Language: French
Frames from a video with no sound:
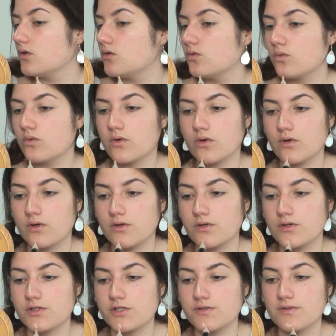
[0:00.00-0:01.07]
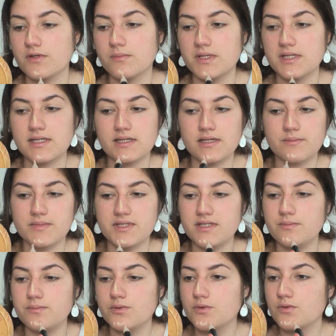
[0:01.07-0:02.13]
Donc euh, je vais en mettre un
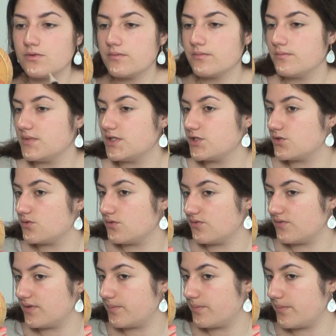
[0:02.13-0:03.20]
petit peu, mais je ne vais